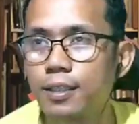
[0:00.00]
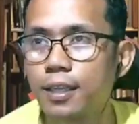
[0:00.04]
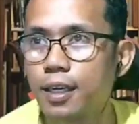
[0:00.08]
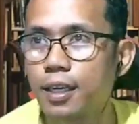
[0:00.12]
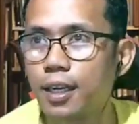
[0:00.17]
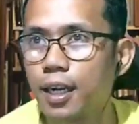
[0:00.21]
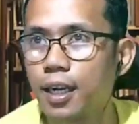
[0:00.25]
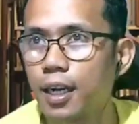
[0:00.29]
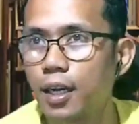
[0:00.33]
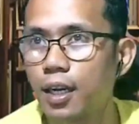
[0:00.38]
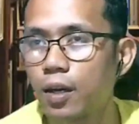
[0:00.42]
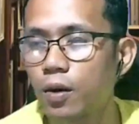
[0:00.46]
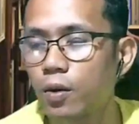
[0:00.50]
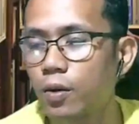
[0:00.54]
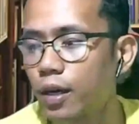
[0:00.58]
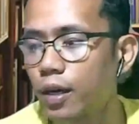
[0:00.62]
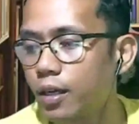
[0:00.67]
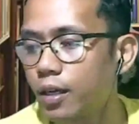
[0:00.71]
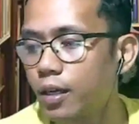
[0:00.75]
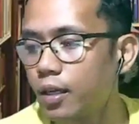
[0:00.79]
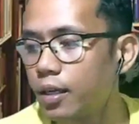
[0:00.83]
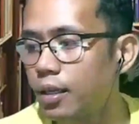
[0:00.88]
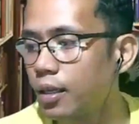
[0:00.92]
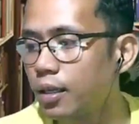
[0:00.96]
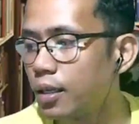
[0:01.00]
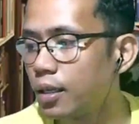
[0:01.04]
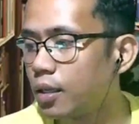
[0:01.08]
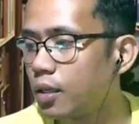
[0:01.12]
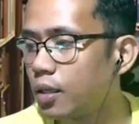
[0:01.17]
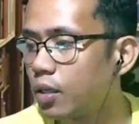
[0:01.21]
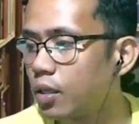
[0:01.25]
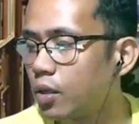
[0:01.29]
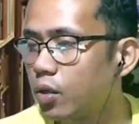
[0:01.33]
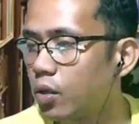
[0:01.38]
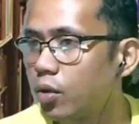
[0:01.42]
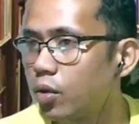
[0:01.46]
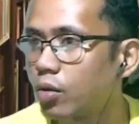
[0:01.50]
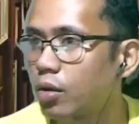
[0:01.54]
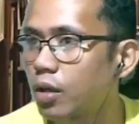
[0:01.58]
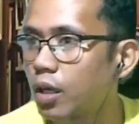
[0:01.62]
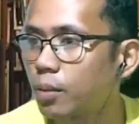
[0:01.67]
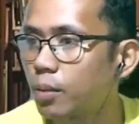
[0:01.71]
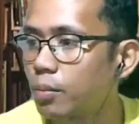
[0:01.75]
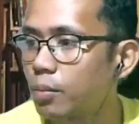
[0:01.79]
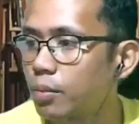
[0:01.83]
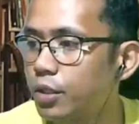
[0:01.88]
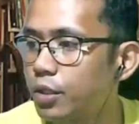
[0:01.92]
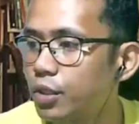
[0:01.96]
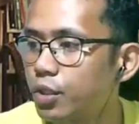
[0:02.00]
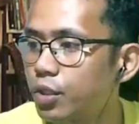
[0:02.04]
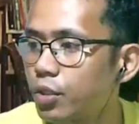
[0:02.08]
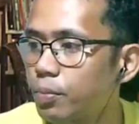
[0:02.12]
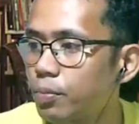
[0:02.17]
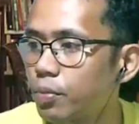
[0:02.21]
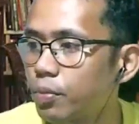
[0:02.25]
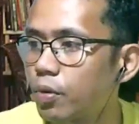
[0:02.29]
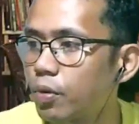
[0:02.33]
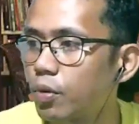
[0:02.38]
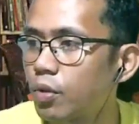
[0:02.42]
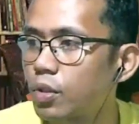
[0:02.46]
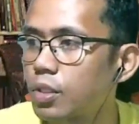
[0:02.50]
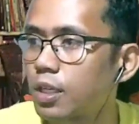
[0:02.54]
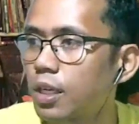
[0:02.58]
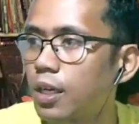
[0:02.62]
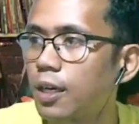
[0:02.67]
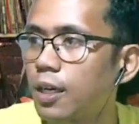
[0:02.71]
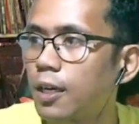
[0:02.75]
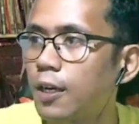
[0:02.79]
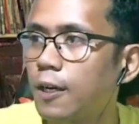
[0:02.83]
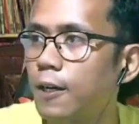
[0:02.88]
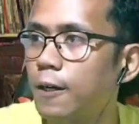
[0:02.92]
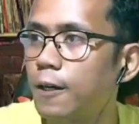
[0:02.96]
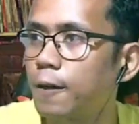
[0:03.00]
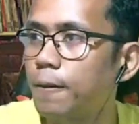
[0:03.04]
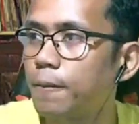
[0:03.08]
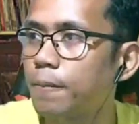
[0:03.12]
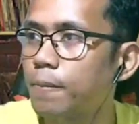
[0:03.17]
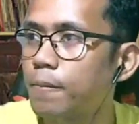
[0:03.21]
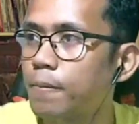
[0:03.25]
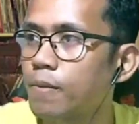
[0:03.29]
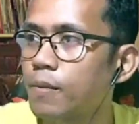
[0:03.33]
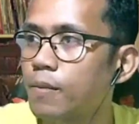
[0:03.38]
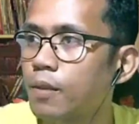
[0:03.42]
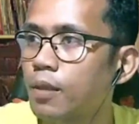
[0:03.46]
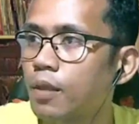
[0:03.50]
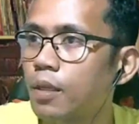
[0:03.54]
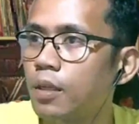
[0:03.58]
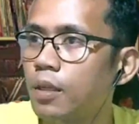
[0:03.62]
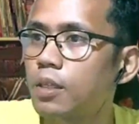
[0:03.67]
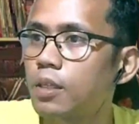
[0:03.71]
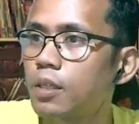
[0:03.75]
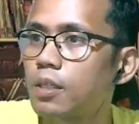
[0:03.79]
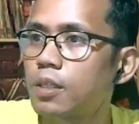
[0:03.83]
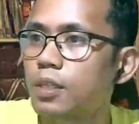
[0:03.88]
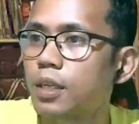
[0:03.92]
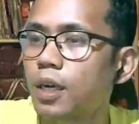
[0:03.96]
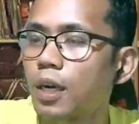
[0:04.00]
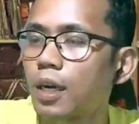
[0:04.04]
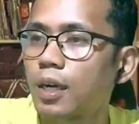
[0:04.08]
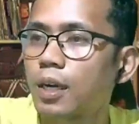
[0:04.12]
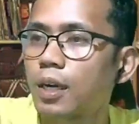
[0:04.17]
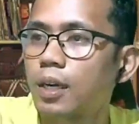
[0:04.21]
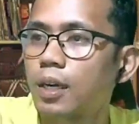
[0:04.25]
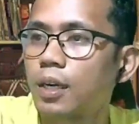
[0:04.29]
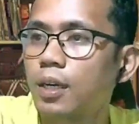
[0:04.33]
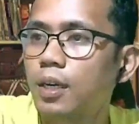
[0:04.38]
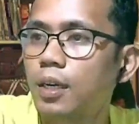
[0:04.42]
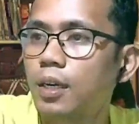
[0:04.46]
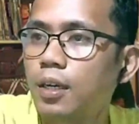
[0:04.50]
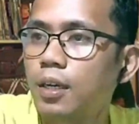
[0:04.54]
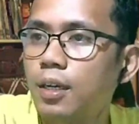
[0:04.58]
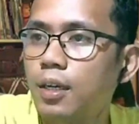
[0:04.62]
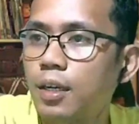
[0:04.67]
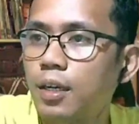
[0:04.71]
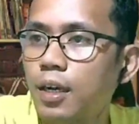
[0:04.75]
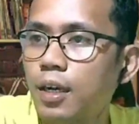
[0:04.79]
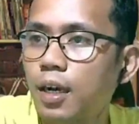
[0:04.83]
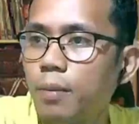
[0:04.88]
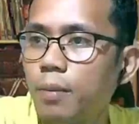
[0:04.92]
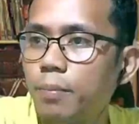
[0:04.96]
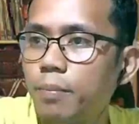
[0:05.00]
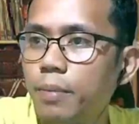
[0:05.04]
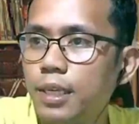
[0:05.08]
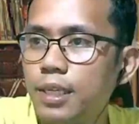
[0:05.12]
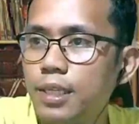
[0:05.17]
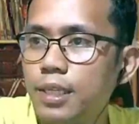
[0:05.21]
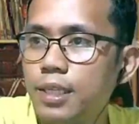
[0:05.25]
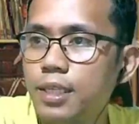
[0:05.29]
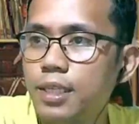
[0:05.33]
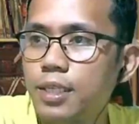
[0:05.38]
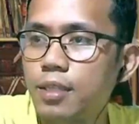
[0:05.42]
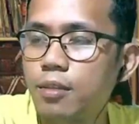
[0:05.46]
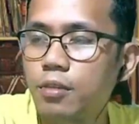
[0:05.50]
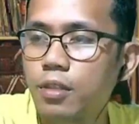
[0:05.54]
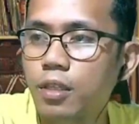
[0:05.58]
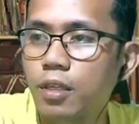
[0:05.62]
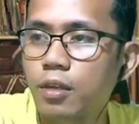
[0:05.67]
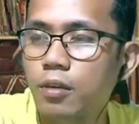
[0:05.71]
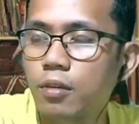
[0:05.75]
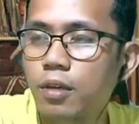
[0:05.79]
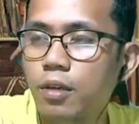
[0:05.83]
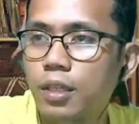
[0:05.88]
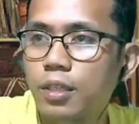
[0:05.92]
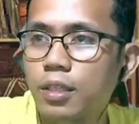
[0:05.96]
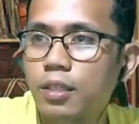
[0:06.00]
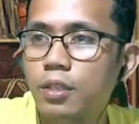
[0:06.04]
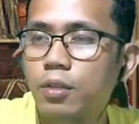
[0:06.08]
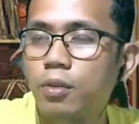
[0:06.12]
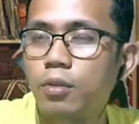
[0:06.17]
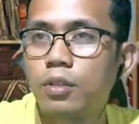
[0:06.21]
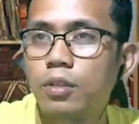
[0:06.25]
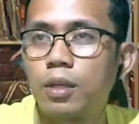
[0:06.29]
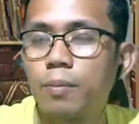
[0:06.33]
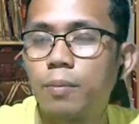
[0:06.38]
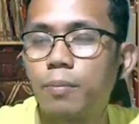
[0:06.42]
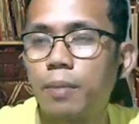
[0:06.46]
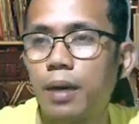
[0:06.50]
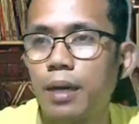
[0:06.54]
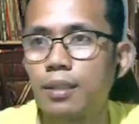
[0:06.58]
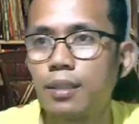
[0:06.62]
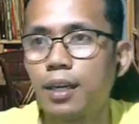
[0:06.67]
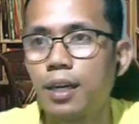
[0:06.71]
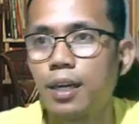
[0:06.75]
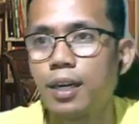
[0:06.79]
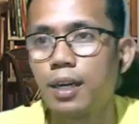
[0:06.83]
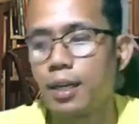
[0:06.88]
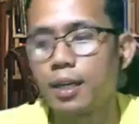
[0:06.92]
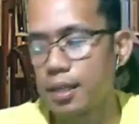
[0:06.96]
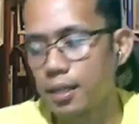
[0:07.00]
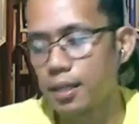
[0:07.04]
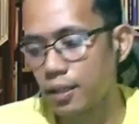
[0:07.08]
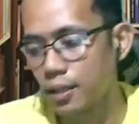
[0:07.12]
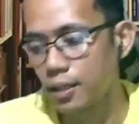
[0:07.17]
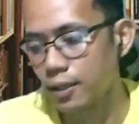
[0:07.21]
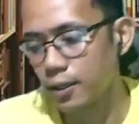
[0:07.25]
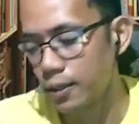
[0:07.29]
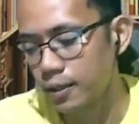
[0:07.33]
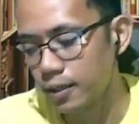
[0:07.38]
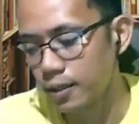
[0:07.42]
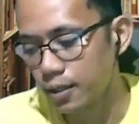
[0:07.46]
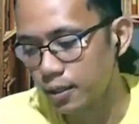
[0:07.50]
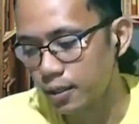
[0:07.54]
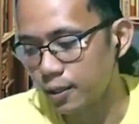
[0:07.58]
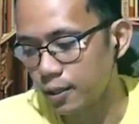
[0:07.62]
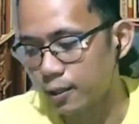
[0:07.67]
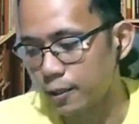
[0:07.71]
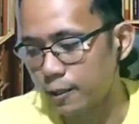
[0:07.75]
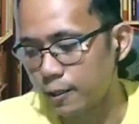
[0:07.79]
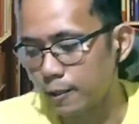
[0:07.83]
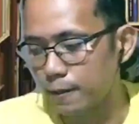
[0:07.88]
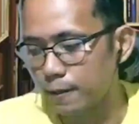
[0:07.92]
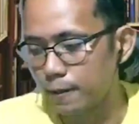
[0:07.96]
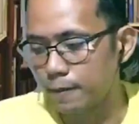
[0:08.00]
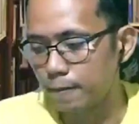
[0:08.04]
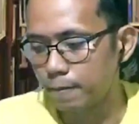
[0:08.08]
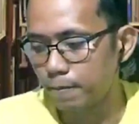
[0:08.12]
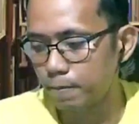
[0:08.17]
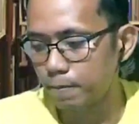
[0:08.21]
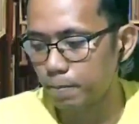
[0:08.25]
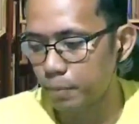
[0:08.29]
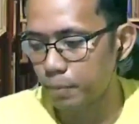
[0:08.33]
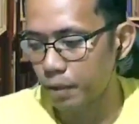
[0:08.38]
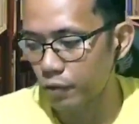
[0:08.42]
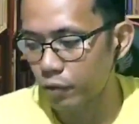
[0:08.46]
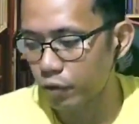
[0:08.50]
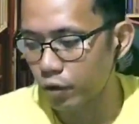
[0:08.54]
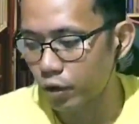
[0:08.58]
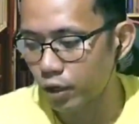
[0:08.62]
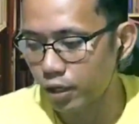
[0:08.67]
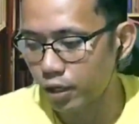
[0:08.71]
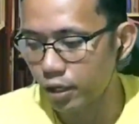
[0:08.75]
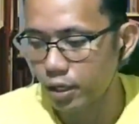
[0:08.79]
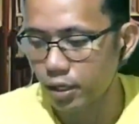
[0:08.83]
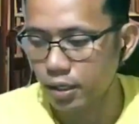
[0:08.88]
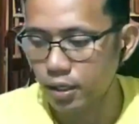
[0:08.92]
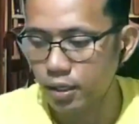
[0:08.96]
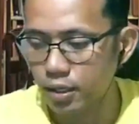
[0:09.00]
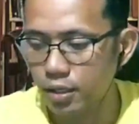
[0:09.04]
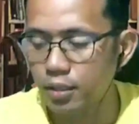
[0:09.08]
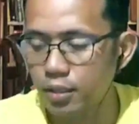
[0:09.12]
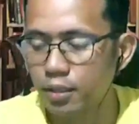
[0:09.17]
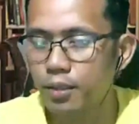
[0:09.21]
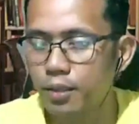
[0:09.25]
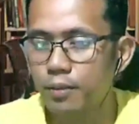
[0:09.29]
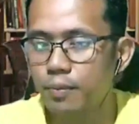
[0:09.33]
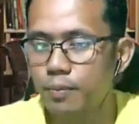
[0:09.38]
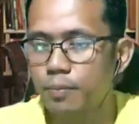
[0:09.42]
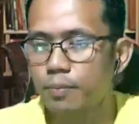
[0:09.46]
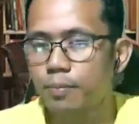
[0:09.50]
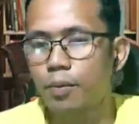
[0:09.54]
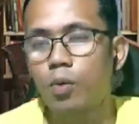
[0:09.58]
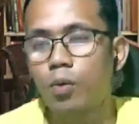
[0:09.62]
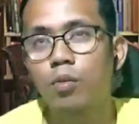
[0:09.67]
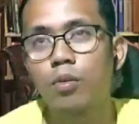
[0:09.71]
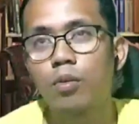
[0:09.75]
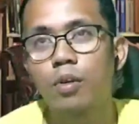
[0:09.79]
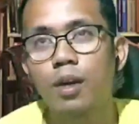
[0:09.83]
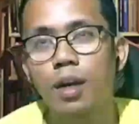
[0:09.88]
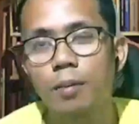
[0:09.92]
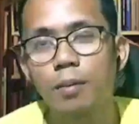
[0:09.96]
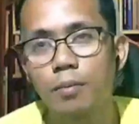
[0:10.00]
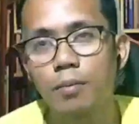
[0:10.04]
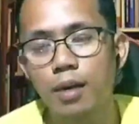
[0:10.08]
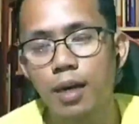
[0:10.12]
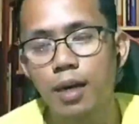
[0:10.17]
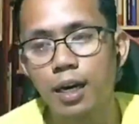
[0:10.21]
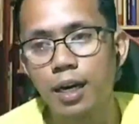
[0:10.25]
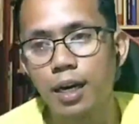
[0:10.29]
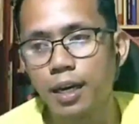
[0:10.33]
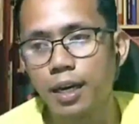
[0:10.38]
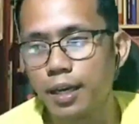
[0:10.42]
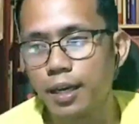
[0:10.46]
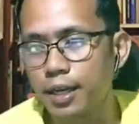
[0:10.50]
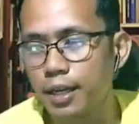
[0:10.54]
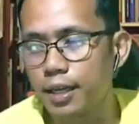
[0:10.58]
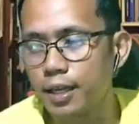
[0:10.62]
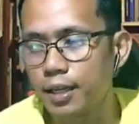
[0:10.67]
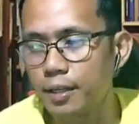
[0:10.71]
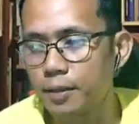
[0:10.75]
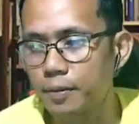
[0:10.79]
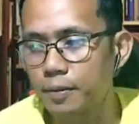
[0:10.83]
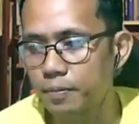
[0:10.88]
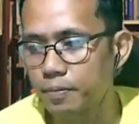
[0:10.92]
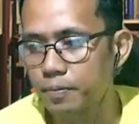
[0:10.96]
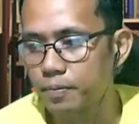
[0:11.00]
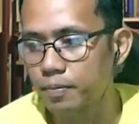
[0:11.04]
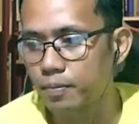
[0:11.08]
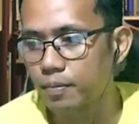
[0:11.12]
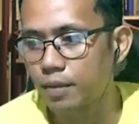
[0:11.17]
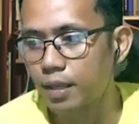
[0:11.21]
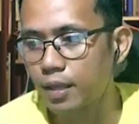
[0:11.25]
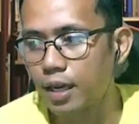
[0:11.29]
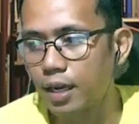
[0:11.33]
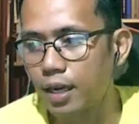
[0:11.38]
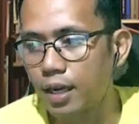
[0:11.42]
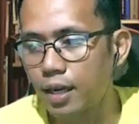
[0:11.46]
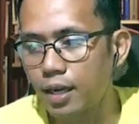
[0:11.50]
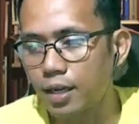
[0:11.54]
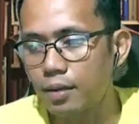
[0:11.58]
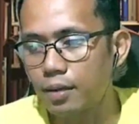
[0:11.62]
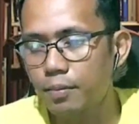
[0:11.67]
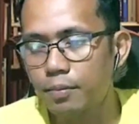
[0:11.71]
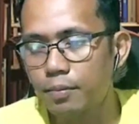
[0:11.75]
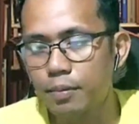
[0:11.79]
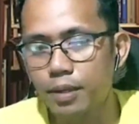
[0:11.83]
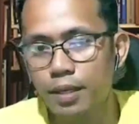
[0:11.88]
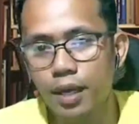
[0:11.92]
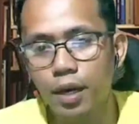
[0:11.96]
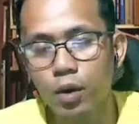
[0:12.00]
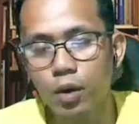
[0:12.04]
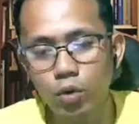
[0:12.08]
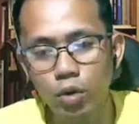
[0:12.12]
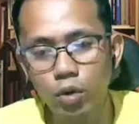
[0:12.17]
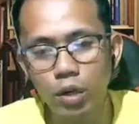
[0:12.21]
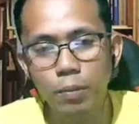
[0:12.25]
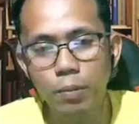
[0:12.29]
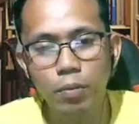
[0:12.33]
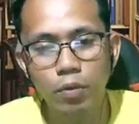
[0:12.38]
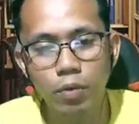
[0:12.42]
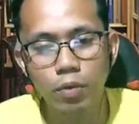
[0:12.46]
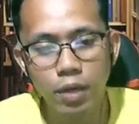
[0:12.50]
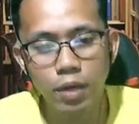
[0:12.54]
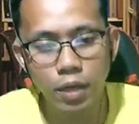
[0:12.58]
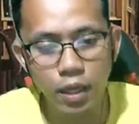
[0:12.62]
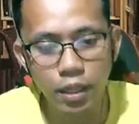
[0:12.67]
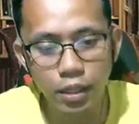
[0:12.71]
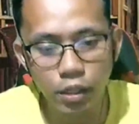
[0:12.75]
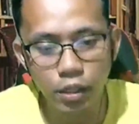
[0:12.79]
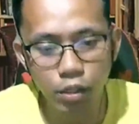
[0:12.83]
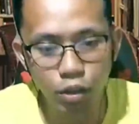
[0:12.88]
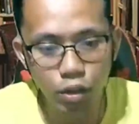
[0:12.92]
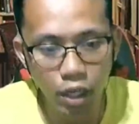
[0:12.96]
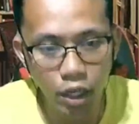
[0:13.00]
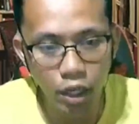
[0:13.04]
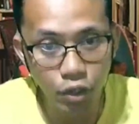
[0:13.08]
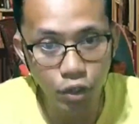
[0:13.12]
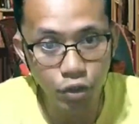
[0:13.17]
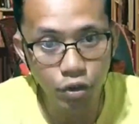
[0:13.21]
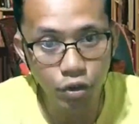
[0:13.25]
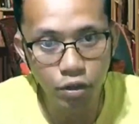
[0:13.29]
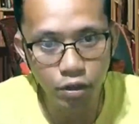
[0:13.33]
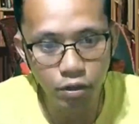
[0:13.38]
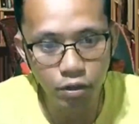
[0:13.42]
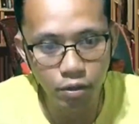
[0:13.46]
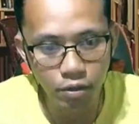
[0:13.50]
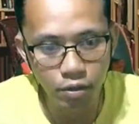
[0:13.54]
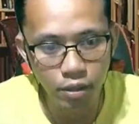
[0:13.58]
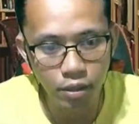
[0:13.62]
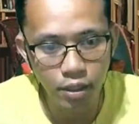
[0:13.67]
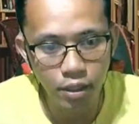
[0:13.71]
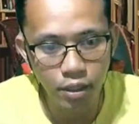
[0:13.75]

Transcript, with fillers: naalala ko ay noong nag-mission po no sa sa uh, Capiz no sa Rojas doon sa Paathag um, before the program ay na uh, bigyan ko na po ng introduction yun